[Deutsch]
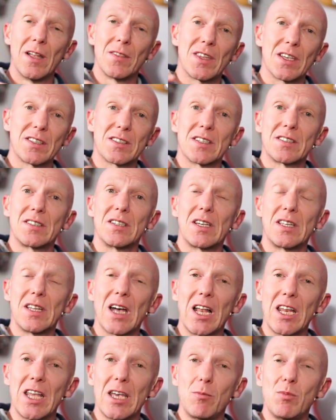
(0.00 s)
dass das
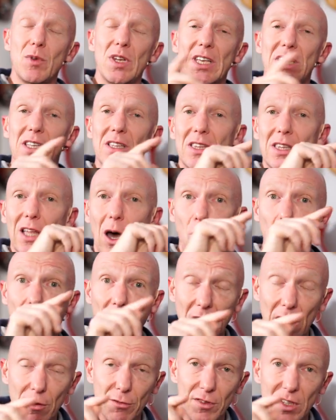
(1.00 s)
Signal eben nicht
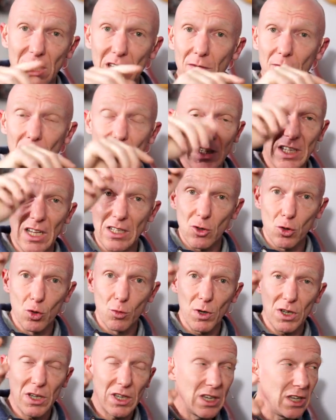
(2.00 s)
dauerhaft irgendwer
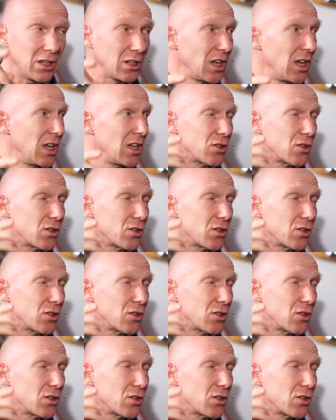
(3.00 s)
darüber geht,